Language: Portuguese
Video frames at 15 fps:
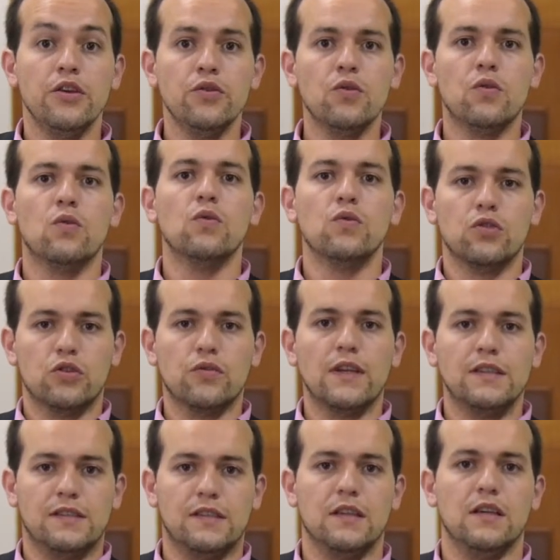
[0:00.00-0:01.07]
E o curso
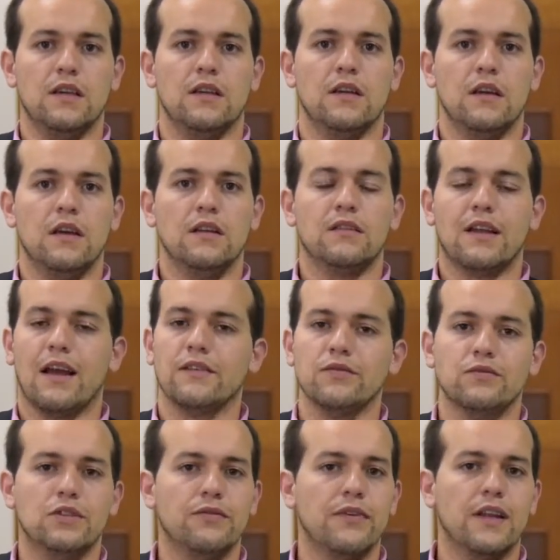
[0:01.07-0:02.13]
em si traz
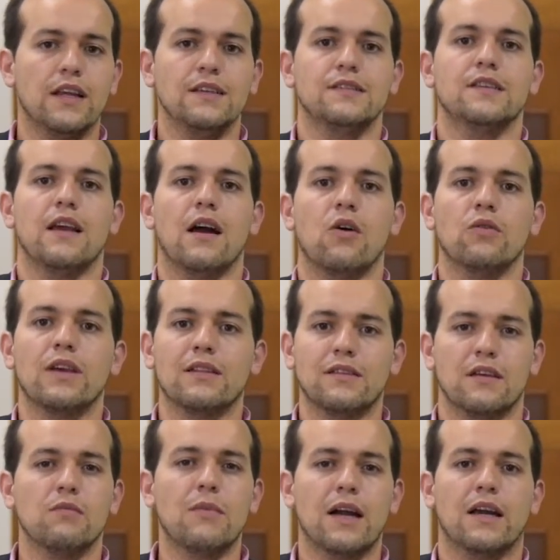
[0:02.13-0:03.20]
um diferencial que é
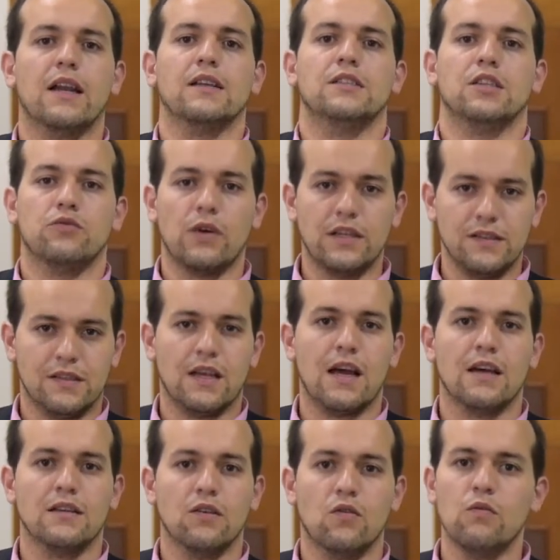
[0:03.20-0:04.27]
ter uma grade
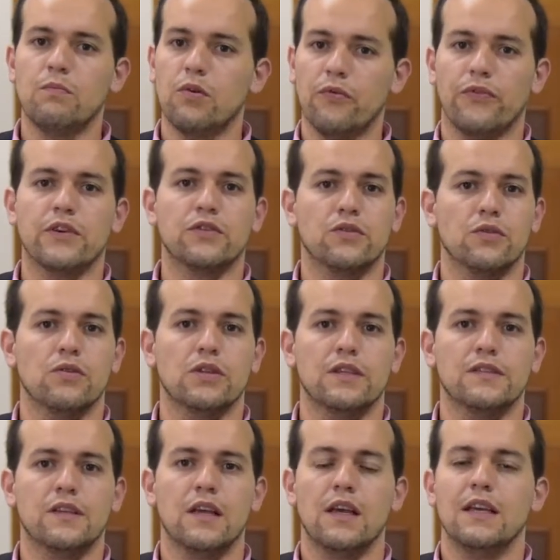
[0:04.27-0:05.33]
atualizada com
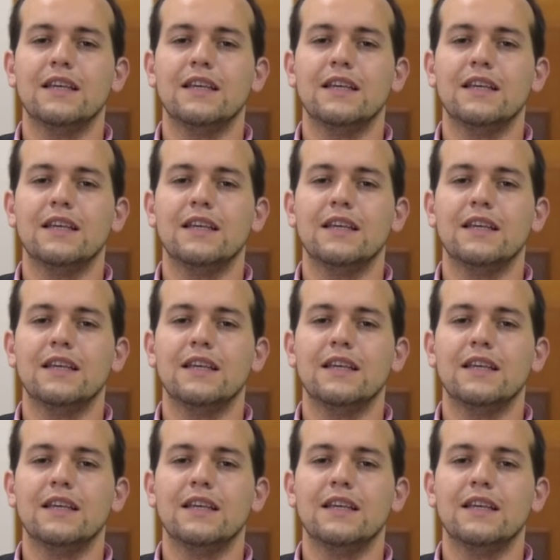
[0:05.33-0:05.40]
professores